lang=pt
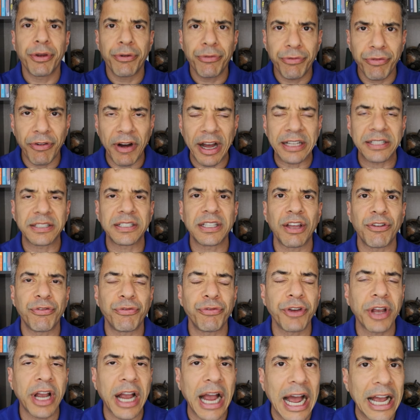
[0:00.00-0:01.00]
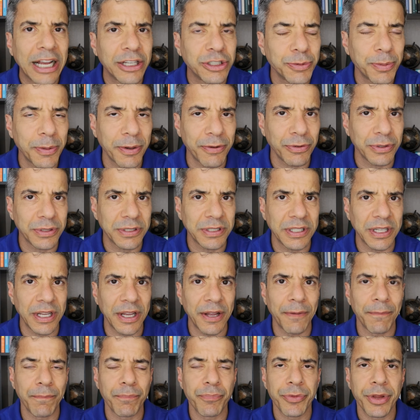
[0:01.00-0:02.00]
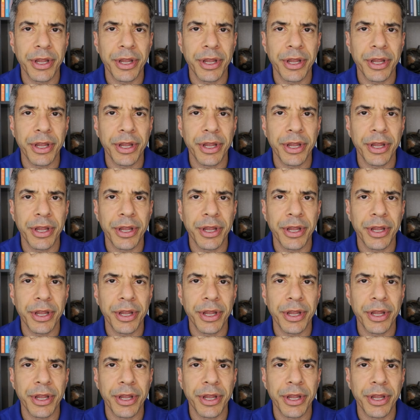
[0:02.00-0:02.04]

vai ser eficaz para você.